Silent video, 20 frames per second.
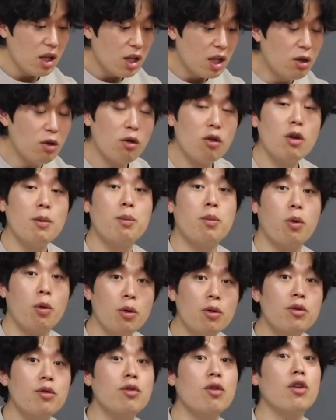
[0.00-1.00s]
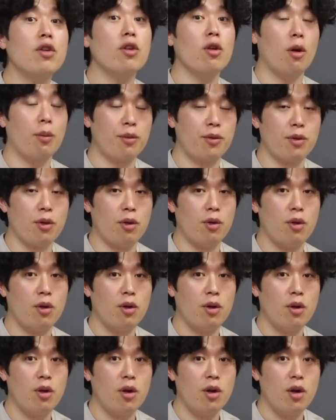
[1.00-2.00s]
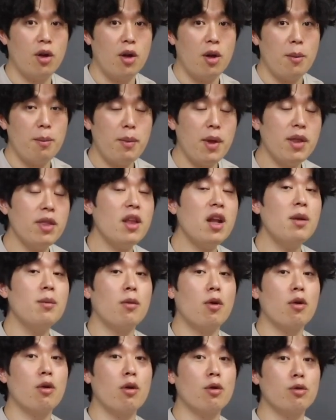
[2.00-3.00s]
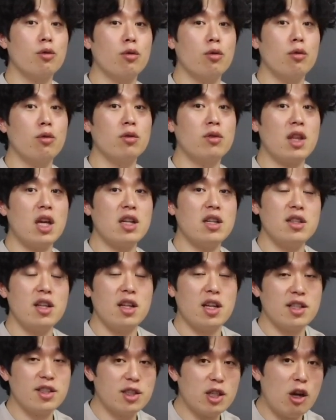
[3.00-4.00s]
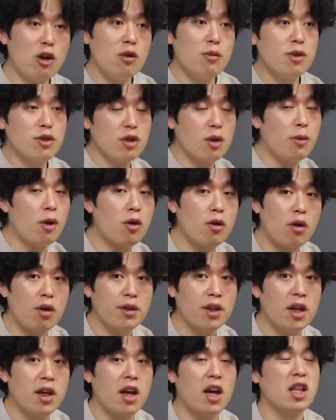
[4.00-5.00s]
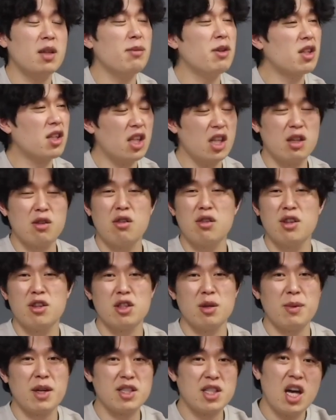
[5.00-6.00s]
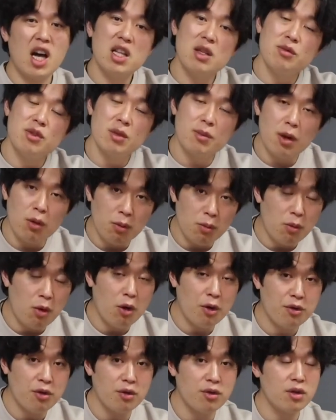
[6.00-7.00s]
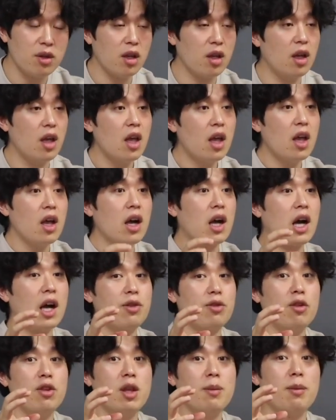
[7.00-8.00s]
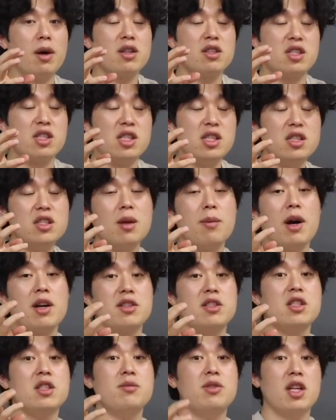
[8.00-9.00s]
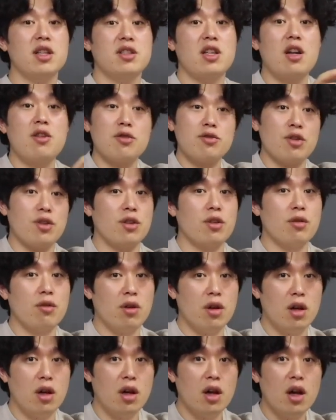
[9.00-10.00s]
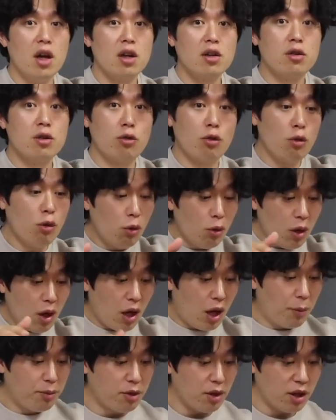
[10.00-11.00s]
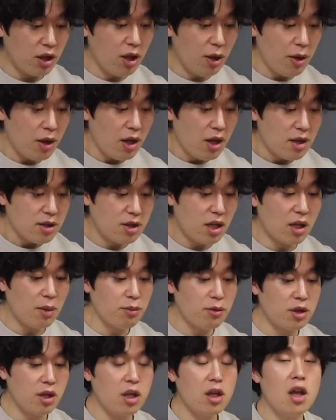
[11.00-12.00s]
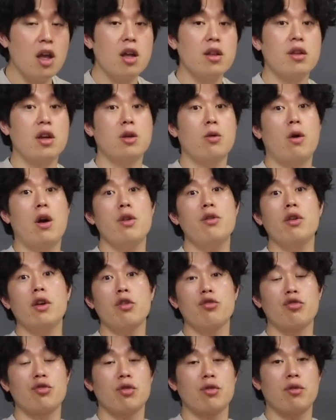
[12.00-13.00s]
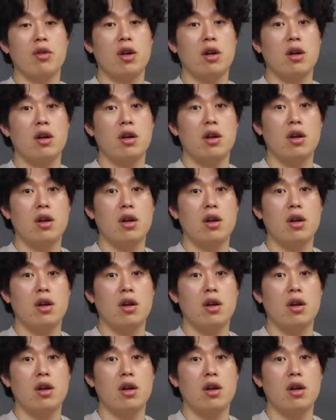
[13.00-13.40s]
이런 걸 본 적이 없어 맨날 먹어도 다른 애랑 싸우면서 먹거나 아니면 길거리에서 막 상한 음식만 먹었었는데 갔더니 막 진짜 맛있는 음식이 차려져 있는 거야 그리고 갑자기 사람들이 나를 화정해 주는 거야